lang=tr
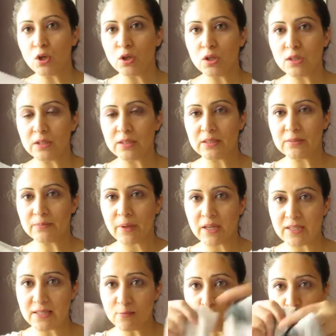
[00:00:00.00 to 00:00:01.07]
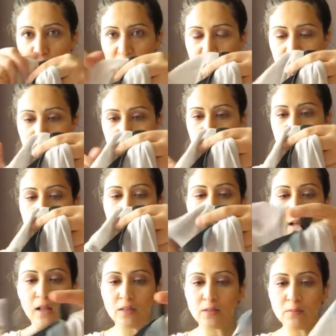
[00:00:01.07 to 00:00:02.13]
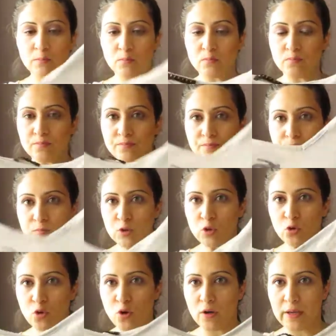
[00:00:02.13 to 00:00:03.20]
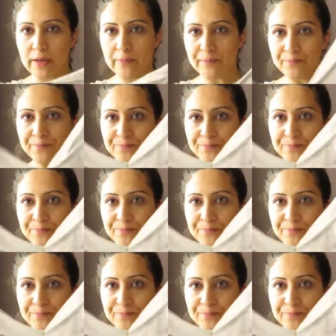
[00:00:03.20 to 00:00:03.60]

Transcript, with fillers: e, maalesef dün giymek zorunda kaldım. Şöyle